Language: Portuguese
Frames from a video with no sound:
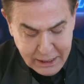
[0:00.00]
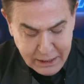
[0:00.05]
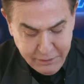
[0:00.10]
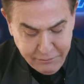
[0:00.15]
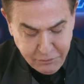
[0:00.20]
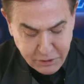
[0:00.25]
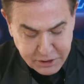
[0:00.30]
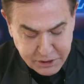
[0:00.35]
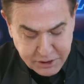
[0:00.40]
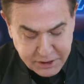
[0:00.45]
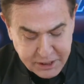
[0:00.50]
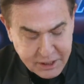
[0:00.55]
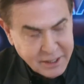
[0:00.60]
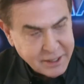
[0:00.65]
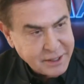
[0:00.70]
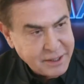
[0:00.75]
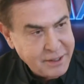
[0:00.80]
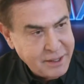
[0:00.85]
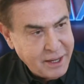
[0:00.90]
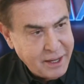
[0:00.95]
E
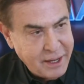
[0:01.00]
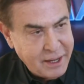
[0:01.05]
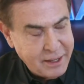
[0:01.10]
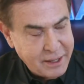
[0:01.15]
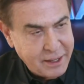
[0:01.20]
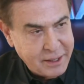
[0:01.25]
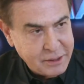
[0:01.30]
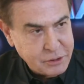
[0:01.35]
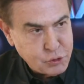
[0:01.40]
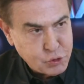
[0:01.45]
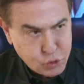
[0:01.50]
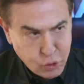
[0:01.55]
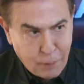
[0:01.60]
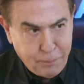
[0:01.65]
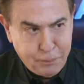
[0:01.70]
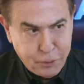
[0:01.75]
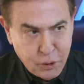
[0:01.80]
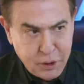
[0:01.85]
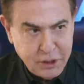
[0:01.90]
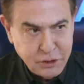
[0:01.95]
você, é, só
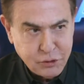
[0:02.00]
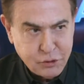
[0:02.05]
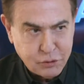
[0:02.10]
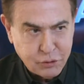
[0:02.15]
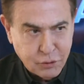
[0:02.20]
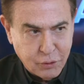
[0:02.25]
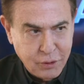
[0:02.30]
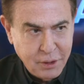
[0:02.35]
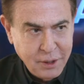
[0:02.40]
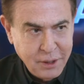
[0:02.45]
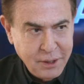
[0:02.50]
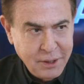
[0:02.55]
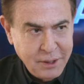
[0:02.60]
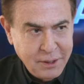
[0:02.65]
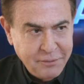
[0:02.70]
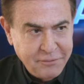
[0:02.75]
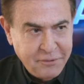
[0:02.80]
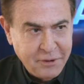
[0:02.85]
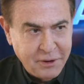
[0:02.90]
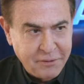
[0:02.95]
por isso,
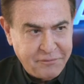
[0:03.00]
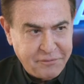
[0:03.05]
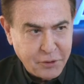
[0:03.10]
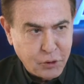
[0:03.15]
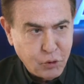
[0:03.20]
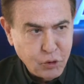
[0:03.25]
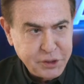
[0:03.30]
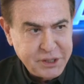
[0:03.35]
eh, ficou